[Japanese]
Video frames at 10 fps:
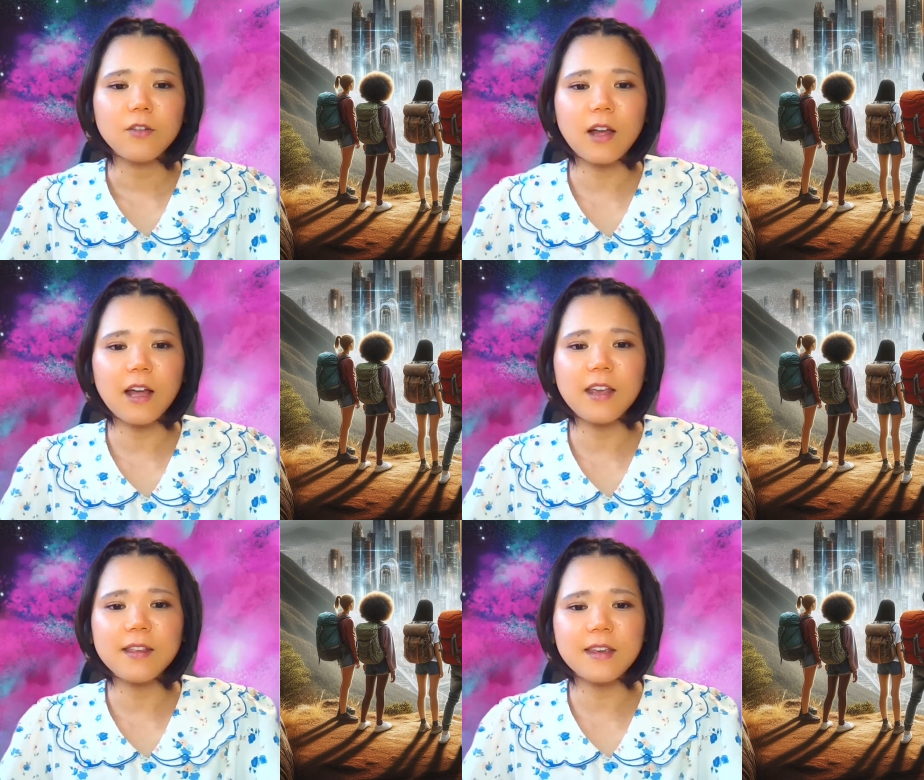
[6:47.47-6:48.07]

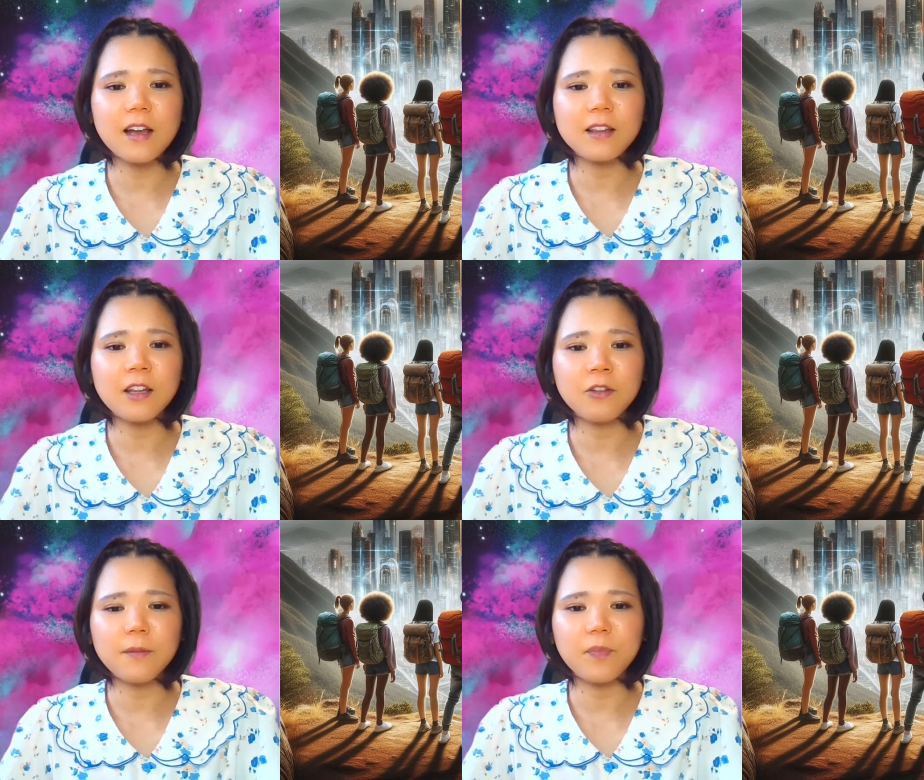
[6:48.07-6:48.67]
深い意識下
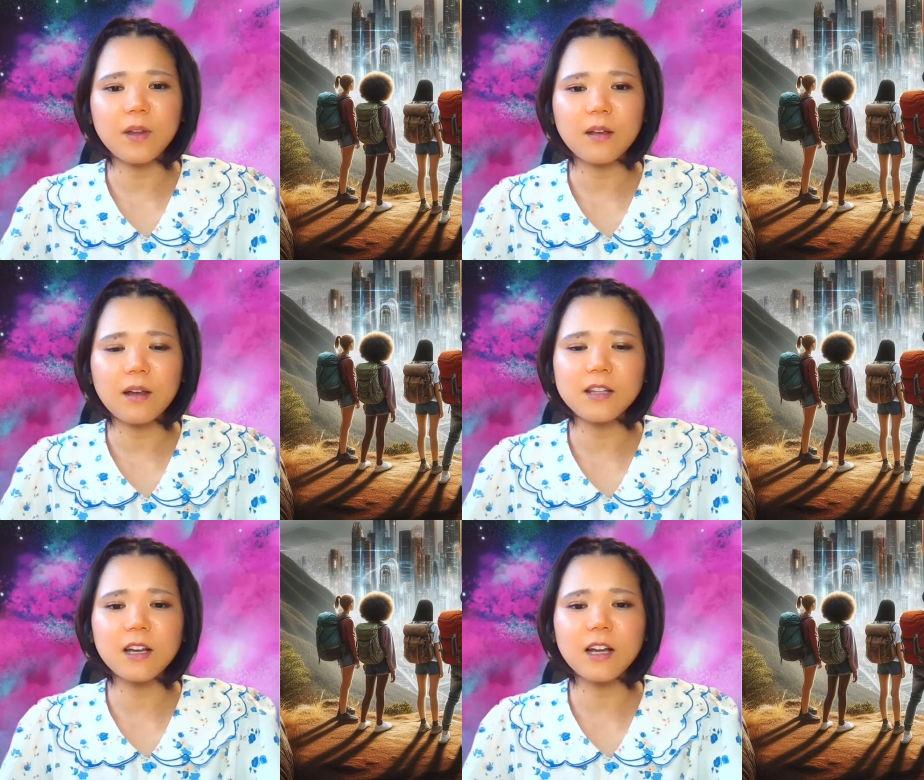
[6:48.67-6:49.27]
での
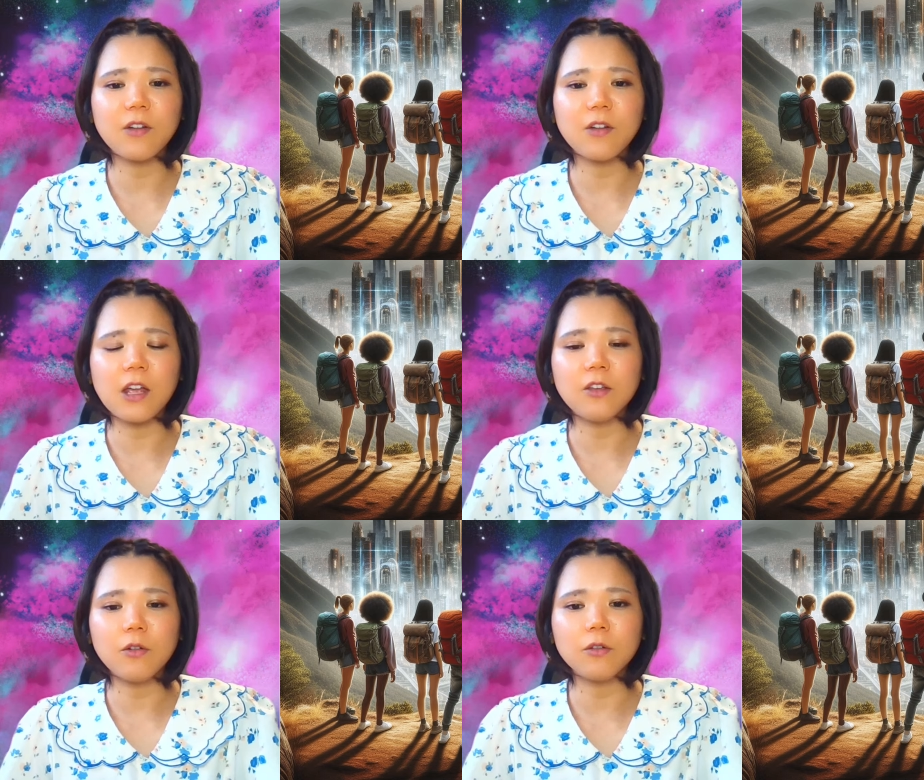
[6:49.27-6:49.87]
価値観の
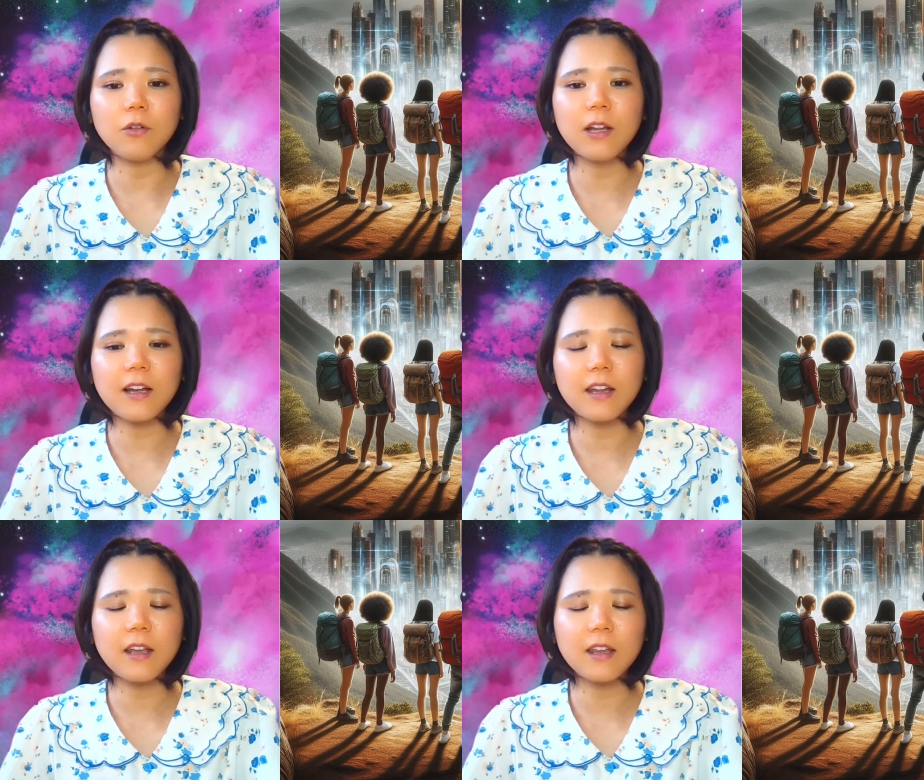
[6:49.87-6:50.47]
変容をどれ
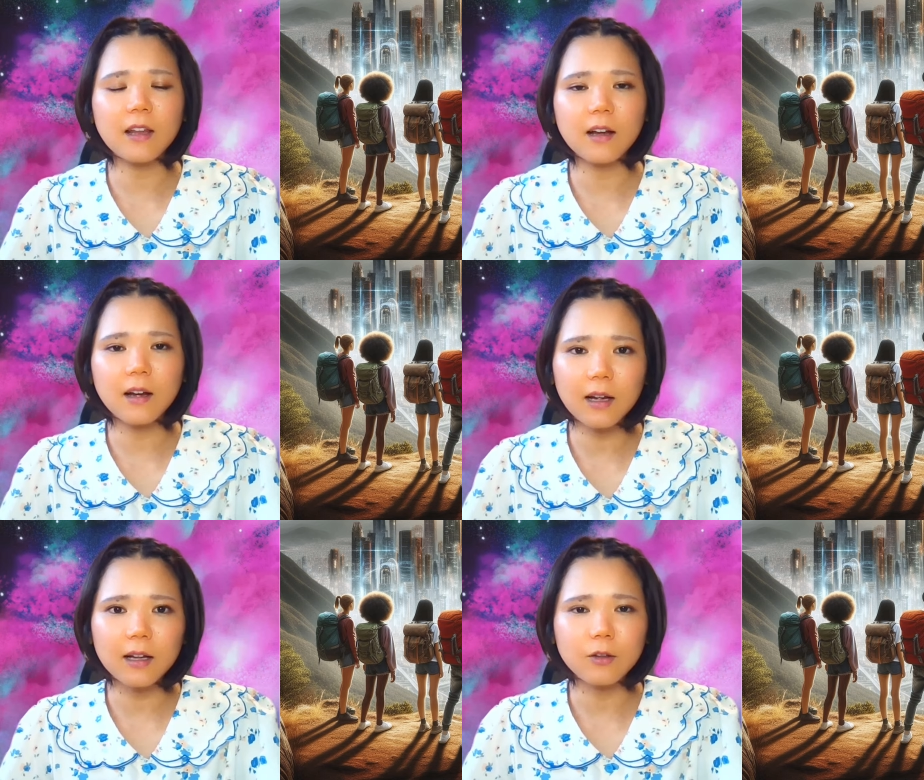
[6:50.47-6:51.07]
だけできた
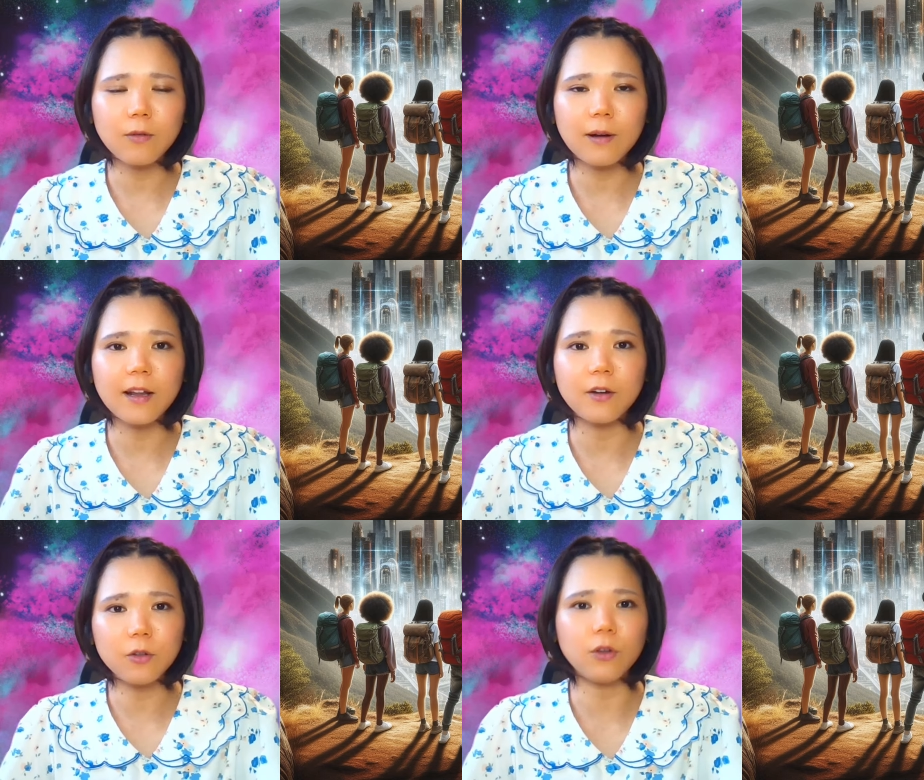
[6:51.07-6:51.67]
かが問わ
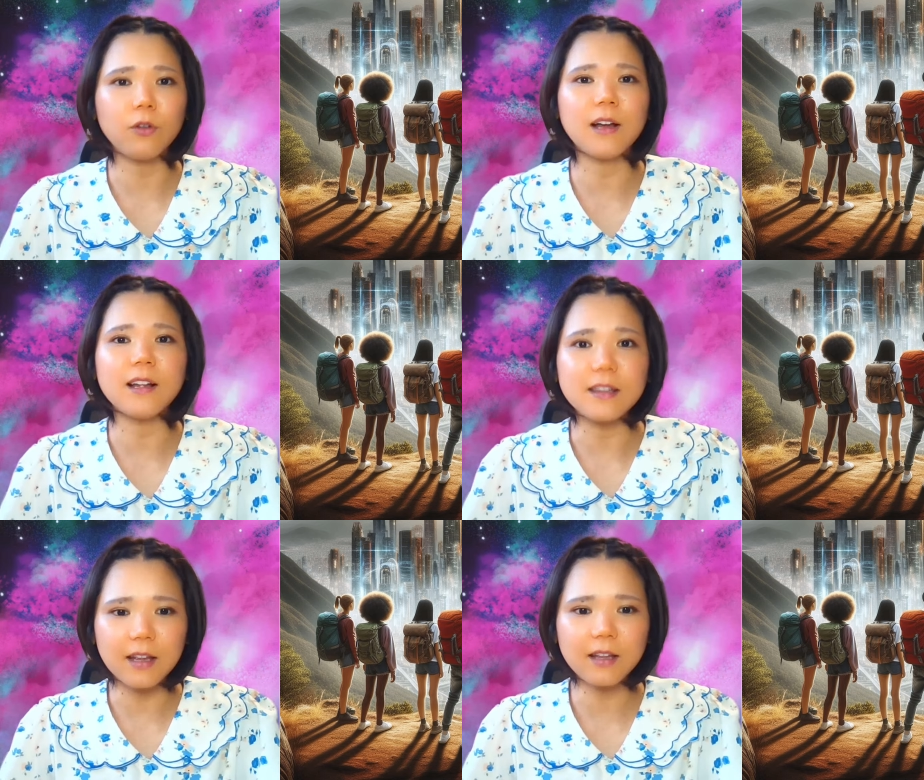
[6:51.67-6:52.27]
れるという
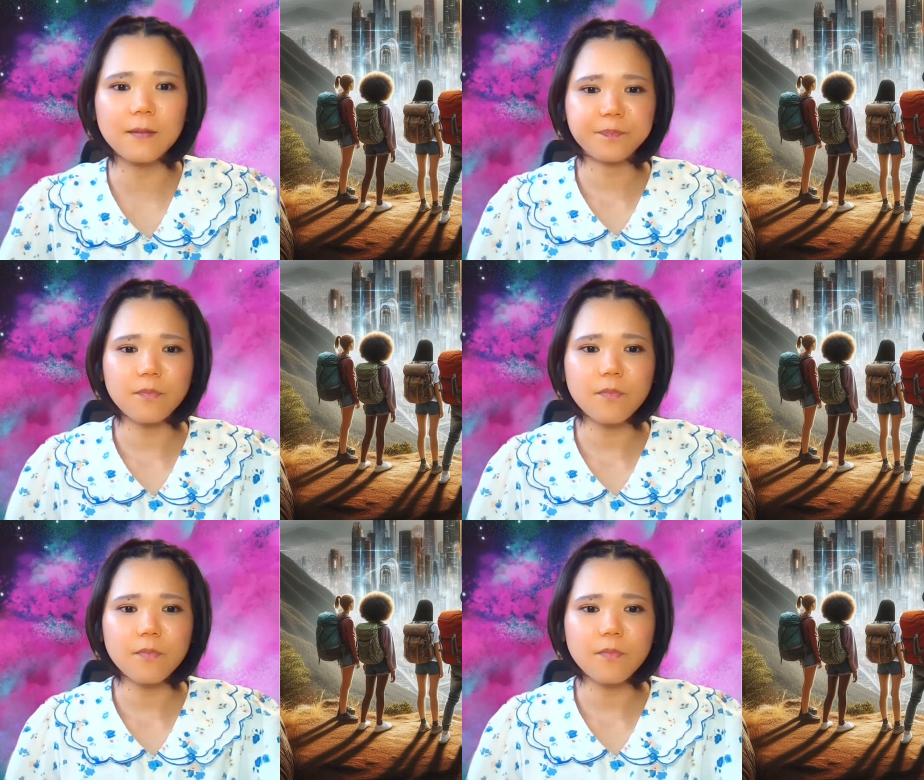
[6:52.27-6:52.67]
感じです。